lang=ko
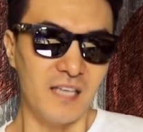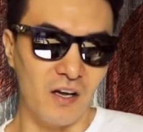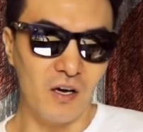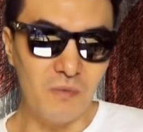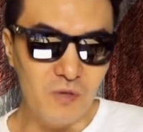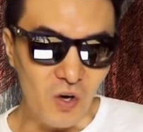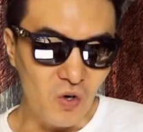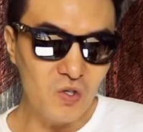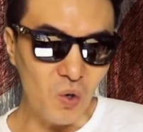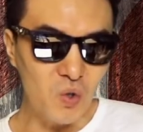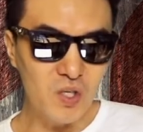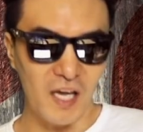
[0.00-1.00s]
여러분들 여기서
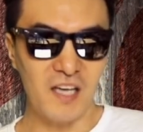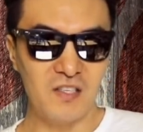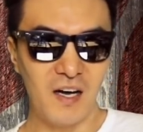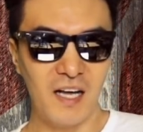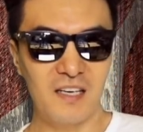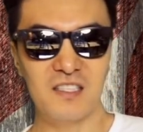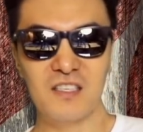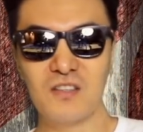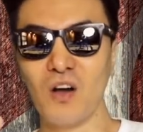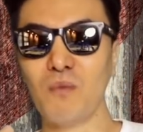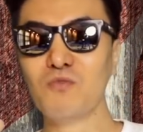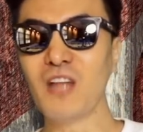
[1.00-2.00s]
어떻게 해석하는지는
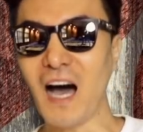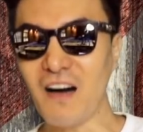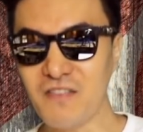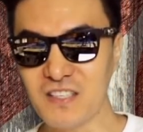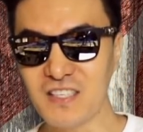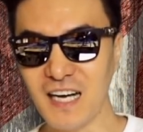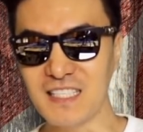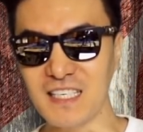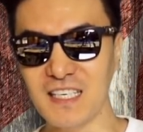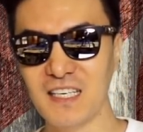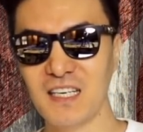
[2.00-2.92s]
너무나 아비어스하지